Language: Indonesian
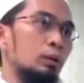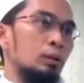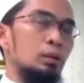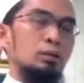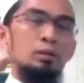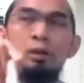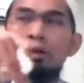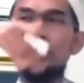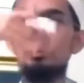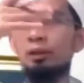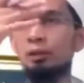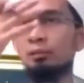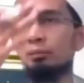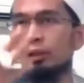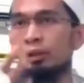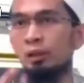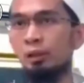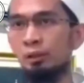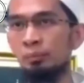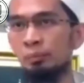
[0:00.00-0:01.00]
Dijangankan
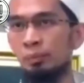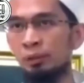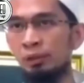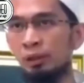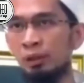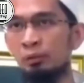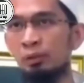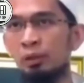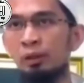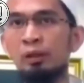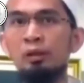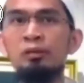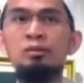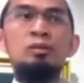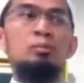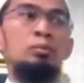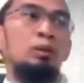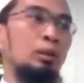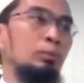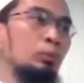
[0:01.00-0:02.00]
malaikat Mikail, malaikat
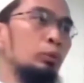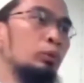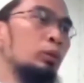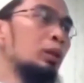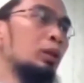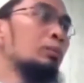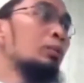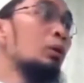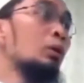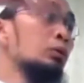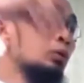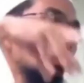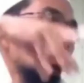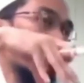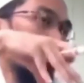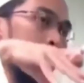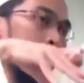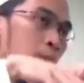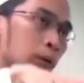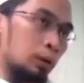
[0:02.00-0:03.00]
Jibril pun tidak mau
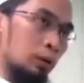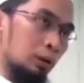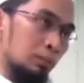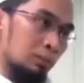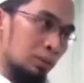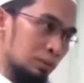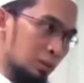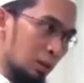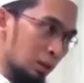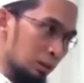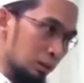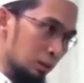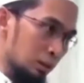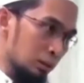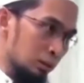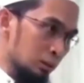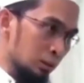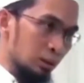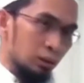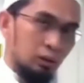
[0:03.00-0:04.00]
turun kepada Nabi saat itu
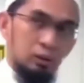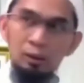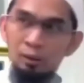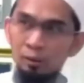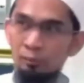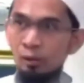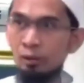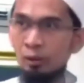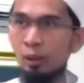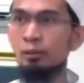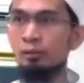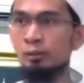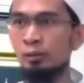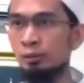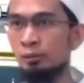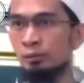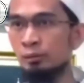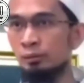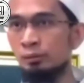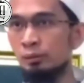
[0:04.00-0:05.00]
karena di dalamnya ada
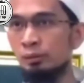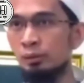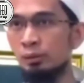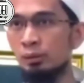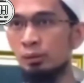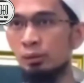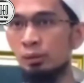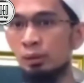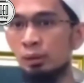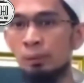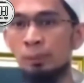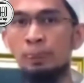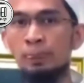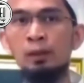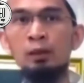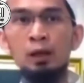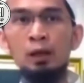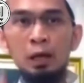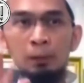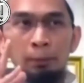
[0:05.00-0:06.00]
anjing. Ya.
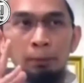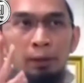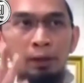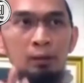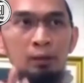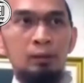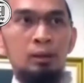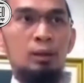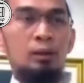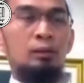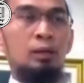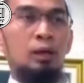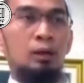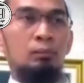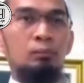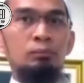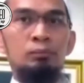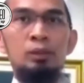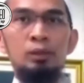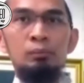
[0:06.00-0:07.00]
Apa yang yang
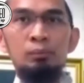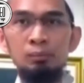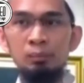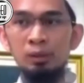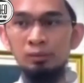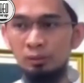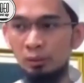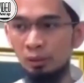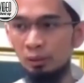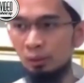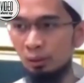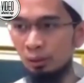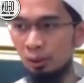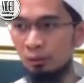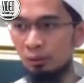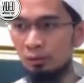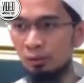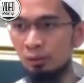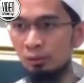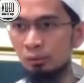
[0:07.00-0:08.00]
yang bermasalah dari
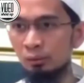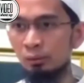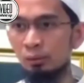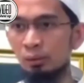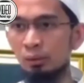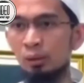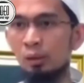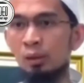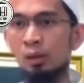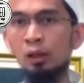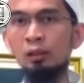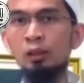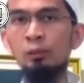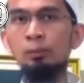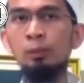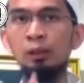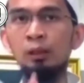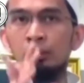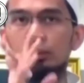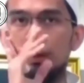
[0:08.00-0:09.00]
anjing? Kata
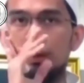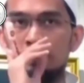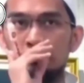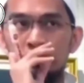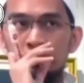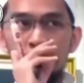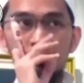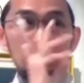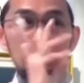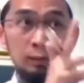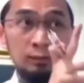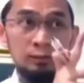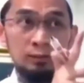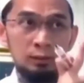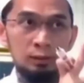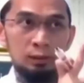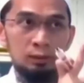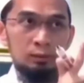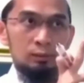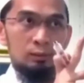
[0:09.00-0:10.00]
para ulama, lihat sini
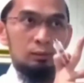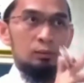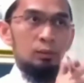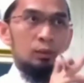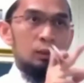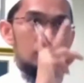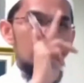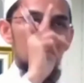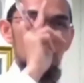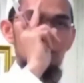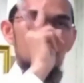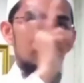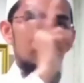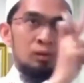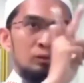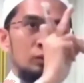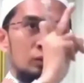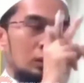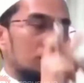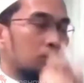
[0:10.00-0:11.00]
ya. Ini yang saya
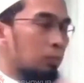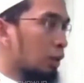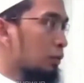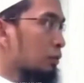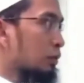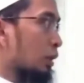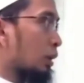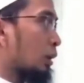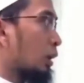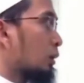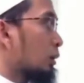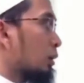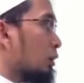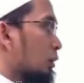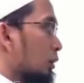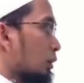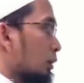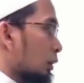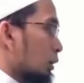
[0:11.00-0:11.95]
maksudkan penafsiran hadis.